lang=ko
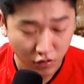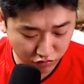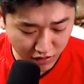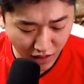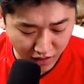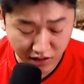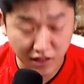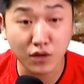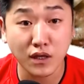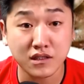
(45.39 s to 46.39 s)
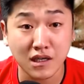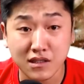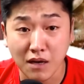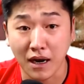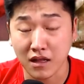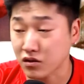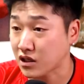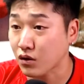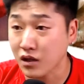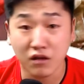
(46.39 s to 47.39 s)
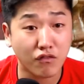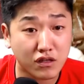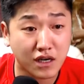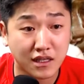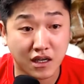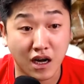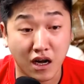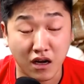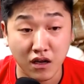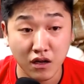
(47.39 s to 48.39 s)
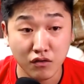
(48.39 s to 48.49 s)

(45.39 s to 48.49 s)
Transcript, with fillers: 우리나라가 제대로 된 시스템 안에서 제대로 된 훈련을 하니까